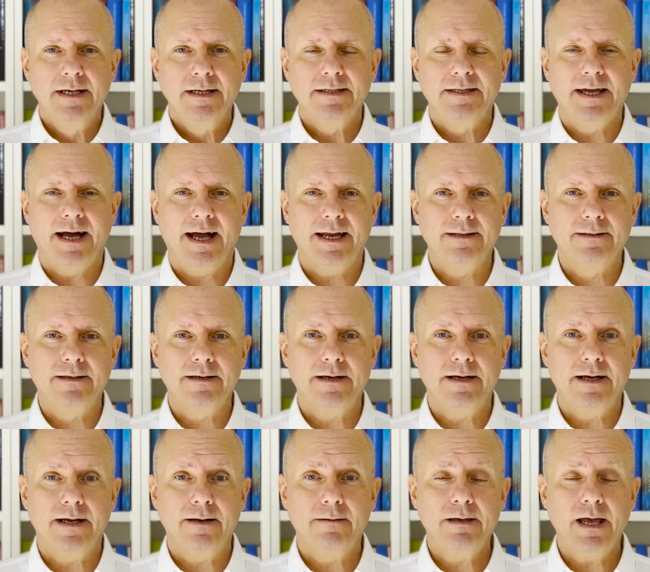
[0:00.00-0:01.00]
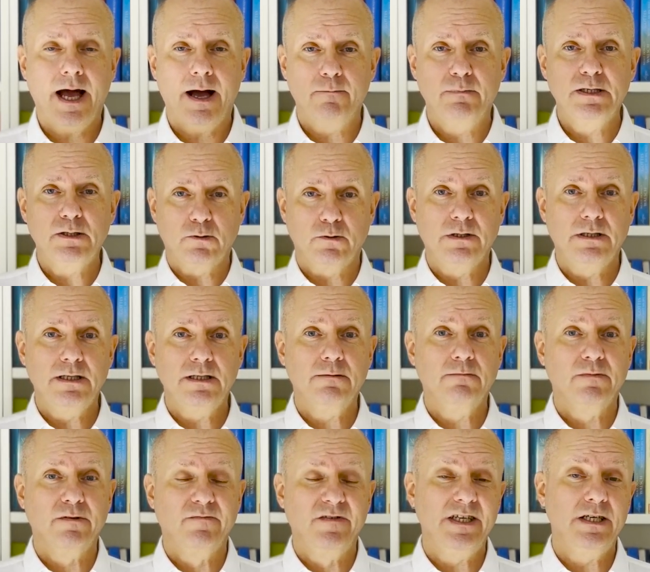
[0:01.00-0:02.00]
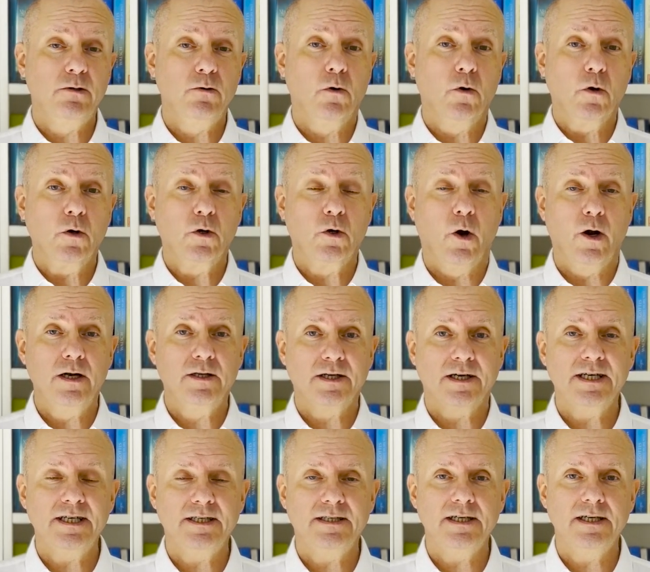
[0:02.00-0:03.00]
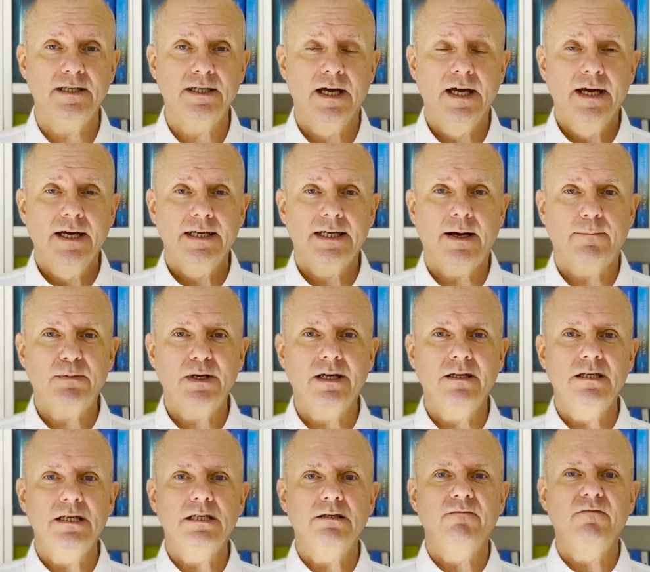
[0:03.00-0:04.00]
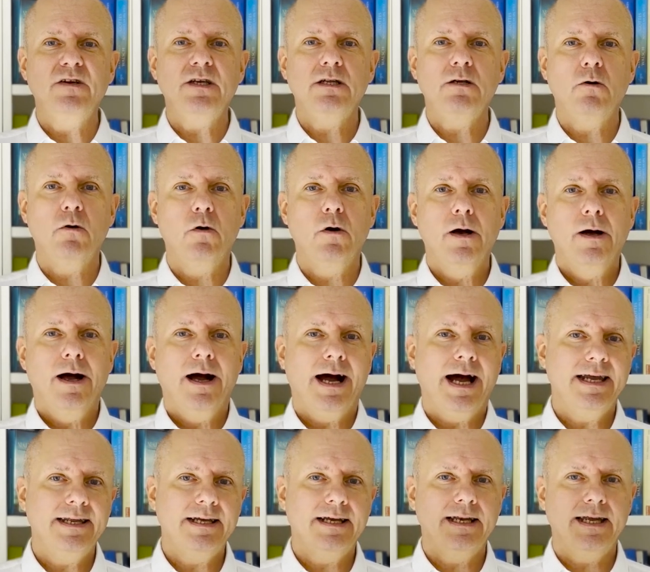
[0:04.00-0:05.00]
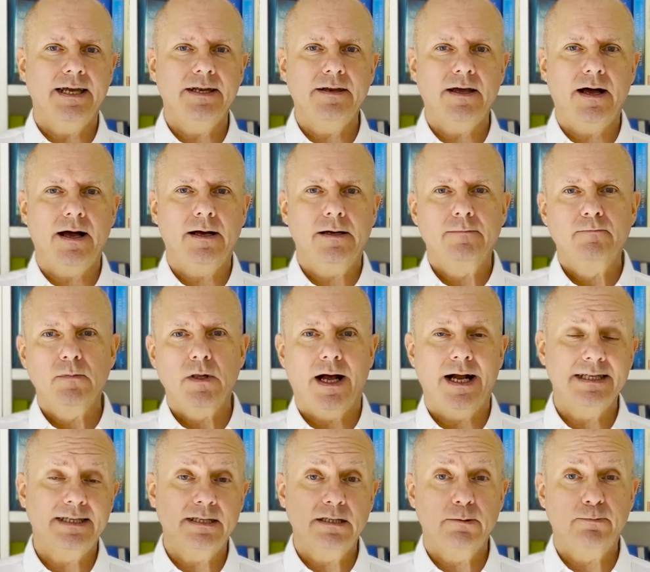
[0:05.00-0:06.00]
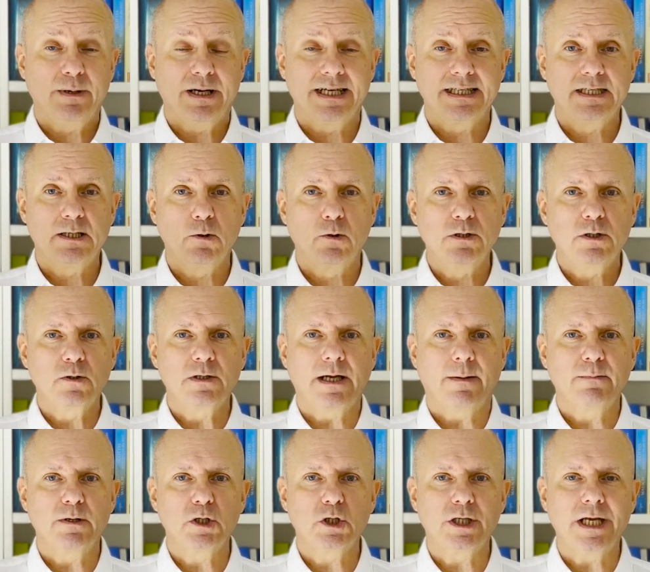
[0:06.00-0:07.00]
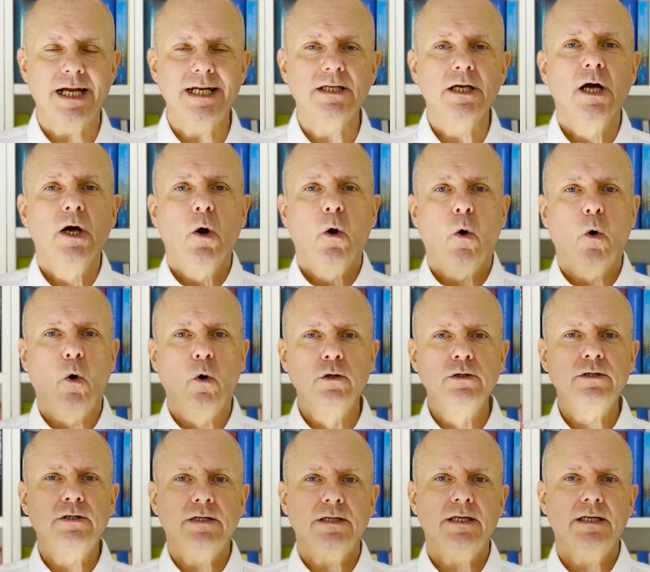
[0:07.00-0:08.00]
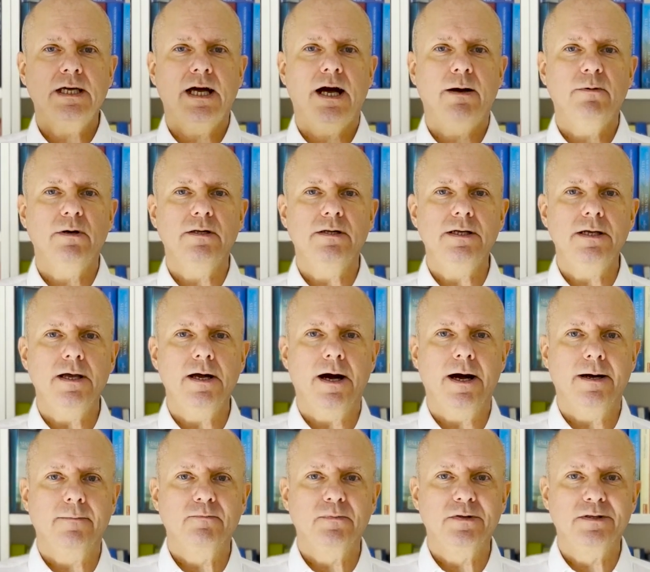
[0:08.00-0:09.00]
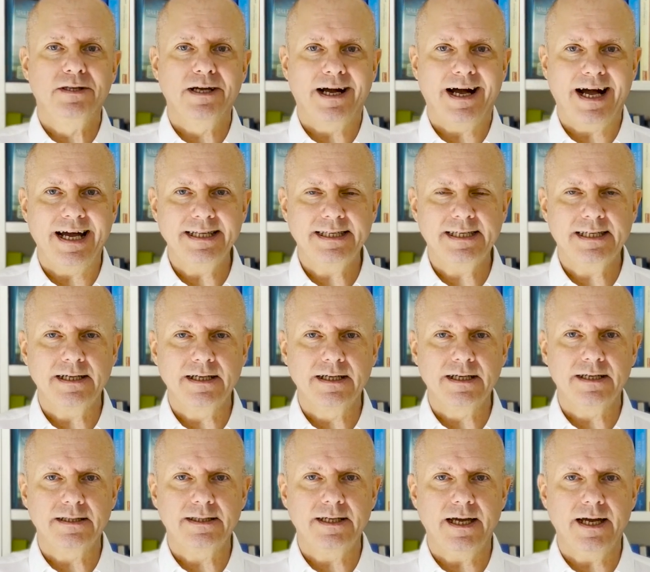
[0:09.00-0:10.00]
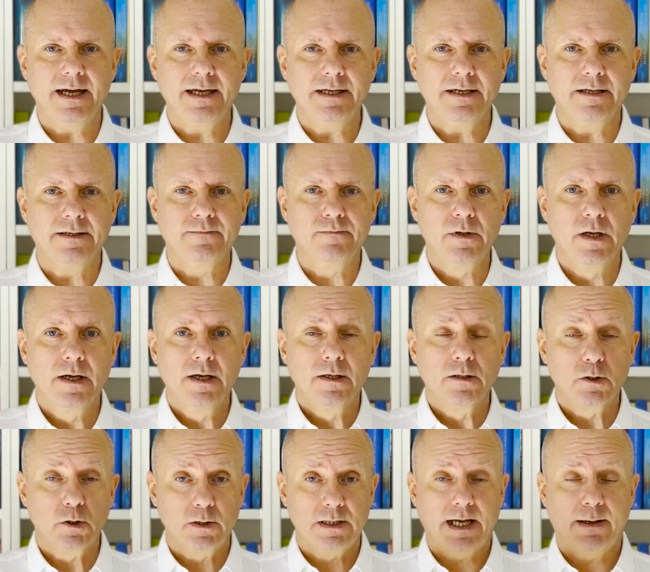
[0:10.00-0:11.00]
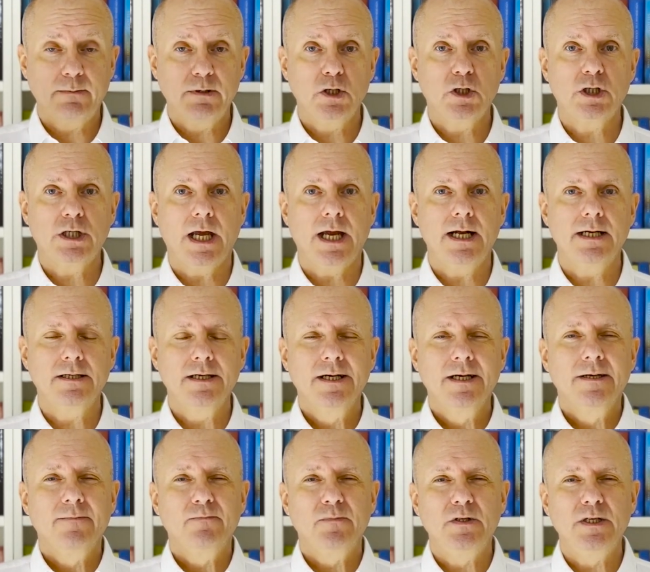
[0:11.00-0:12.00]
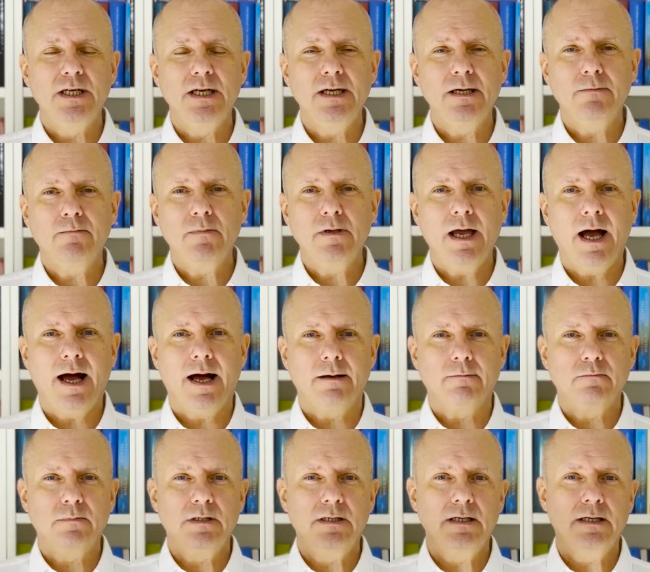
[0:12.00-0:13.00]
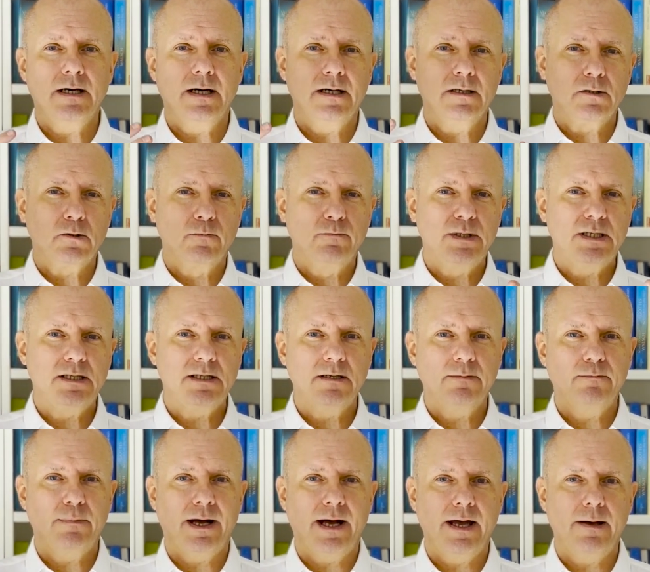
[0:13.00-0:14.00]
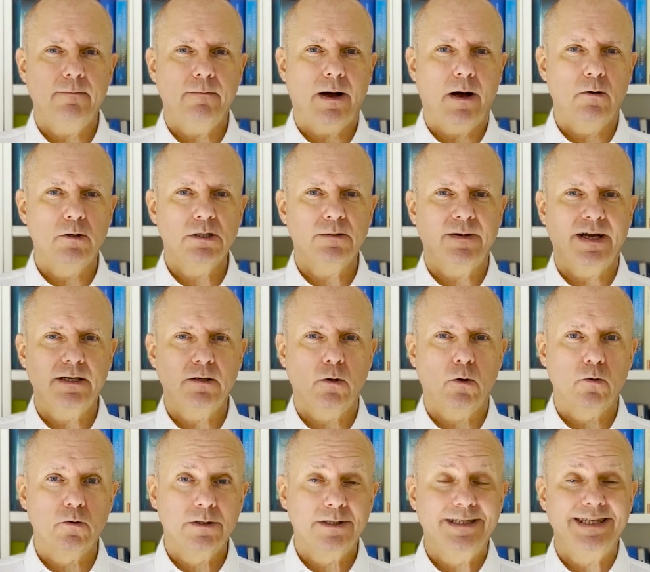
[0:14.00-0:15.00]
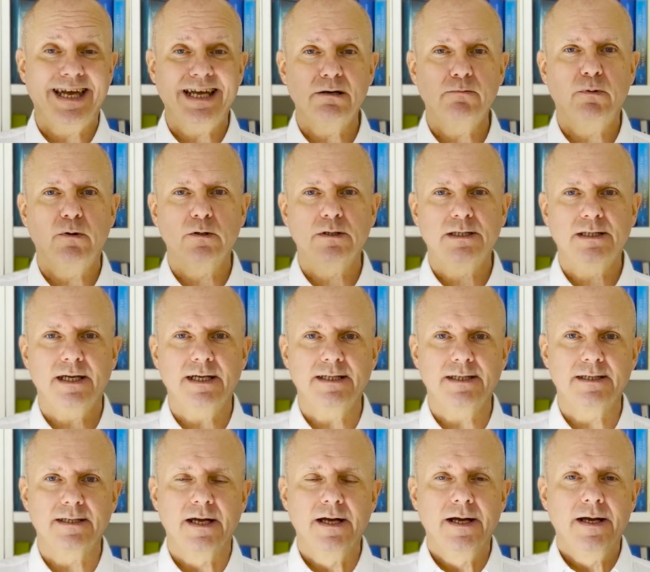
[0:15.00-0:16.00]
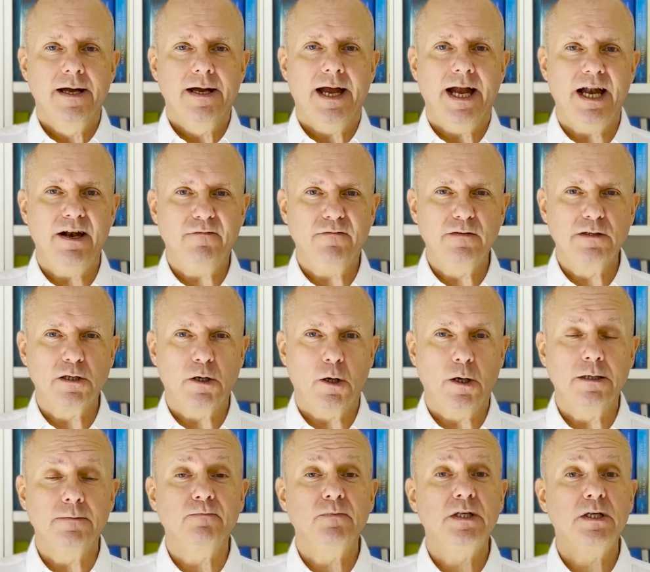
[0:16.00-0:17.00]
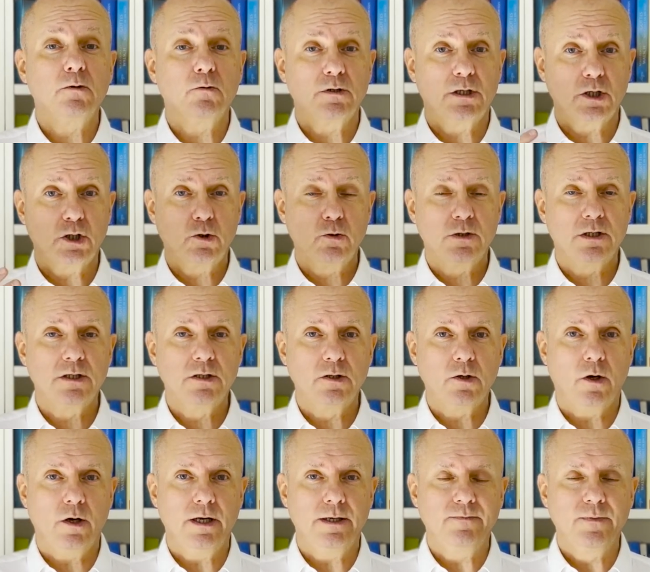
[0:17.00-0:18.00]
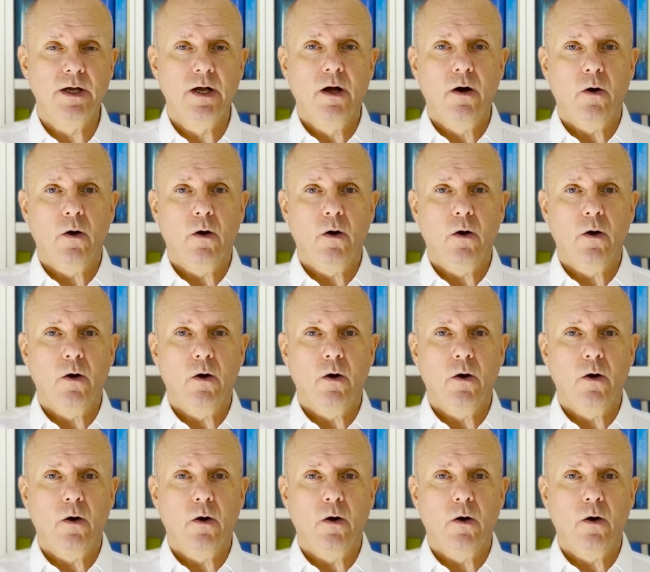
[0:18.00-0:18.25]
Dann äh, ja, bist du in diesem Video goldrichtig. Ich habe dir in diesem Video einige Länder als Inspiration zusammengestellt und ich habe dir 13 Kriterien zusammengestellt, die ja, dir so ein bisschen beim Auswanderungsdenkprozess helfen sollen, dich unterstützen sollen.